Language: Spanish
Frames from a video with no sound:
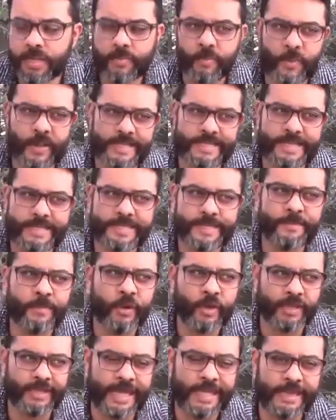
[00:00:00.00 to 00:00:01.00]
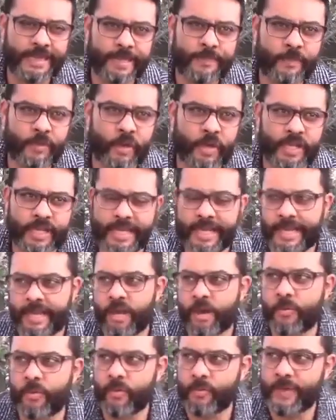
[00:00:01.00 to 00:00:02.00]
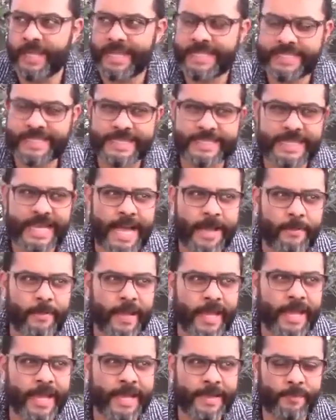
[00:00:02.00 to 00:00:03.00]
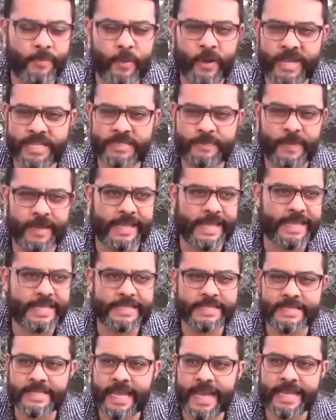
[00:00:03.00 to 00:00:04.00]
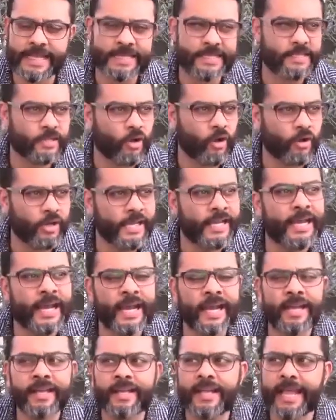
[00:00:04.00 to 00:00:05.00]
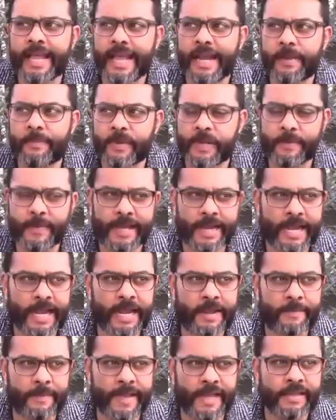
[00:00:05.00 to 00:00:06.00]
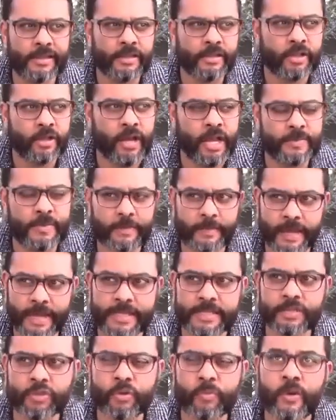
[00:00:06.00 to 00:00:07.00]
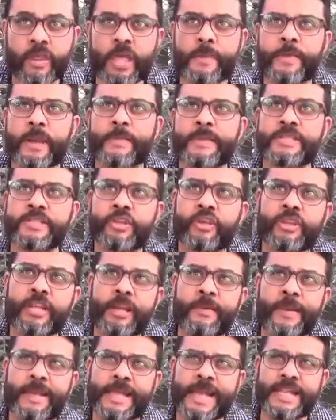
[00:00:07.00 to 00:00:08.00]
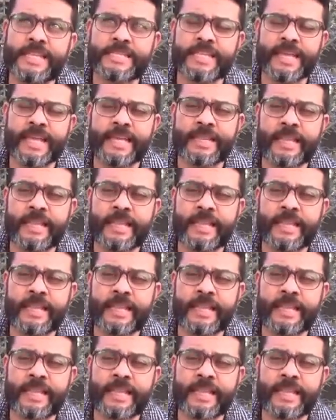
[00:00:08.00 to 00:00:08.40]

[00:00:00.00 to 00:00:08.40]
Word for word: Pues es importante porque, como bien se sabe, eh, por experiencia histórica, el primer elemento, el primer insumo de prevención del VIH es la